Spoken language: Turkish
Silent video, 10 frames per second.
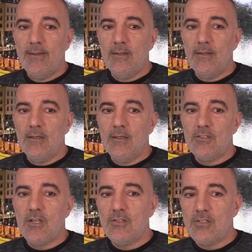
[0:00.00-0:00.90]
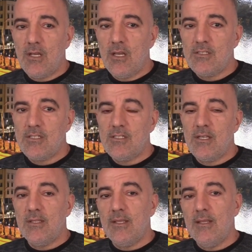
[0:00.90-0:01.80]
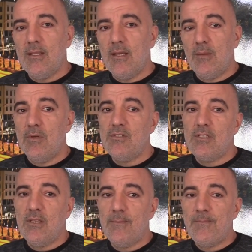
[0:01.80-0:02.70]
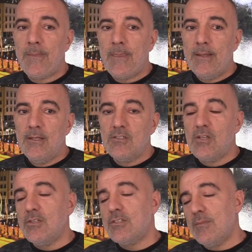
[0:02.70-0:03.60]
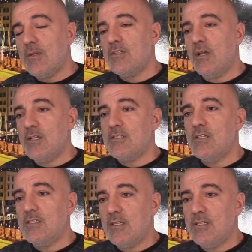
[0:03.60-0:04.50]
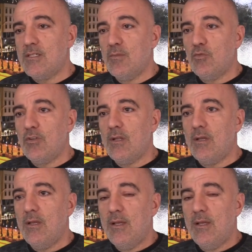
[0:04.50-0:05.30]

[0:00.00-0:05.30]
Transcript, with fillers: e, çalışan gazetecilerin değil de ama işte çalışamayan gazeteciler diyeceğim onlara.